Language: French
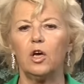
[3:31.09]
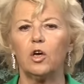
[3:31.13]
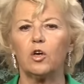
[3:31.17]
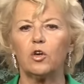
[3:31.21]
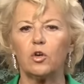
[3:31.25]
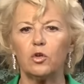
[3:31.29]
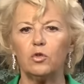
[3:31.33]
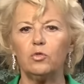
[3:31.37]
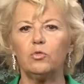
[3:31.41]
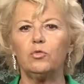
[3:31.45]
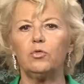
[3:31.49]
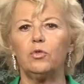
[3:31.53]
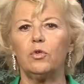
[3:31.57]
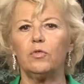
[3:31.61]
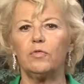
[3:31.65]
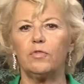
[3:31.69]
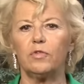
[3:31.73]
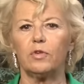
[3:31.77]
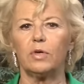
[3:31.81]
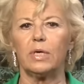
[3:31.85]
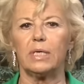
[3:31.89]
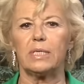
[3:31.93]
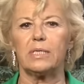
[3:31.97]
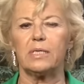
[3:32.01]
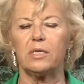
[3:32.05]
que nous devons
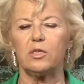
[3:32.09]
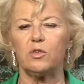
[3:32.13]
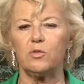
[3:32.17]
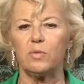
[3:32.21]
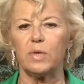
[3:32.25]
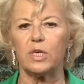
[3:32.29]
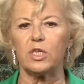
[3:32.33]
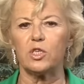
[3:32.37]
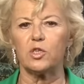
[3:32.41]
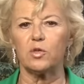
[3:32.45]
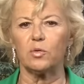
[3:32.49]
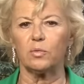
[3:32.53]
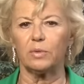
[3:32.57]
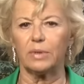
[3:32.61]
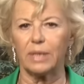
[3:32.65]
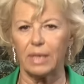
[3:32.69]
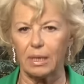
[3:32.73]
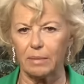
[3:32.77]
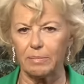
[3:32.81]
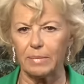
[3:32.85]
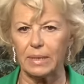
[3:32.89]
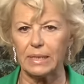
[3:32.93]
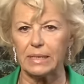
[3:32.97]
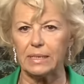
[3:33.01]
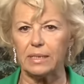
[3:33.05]
la situation
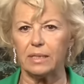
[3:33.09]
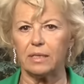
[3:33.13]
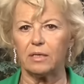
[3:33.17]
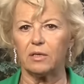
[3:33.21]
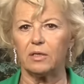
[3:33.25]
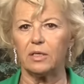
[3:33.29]
dramatique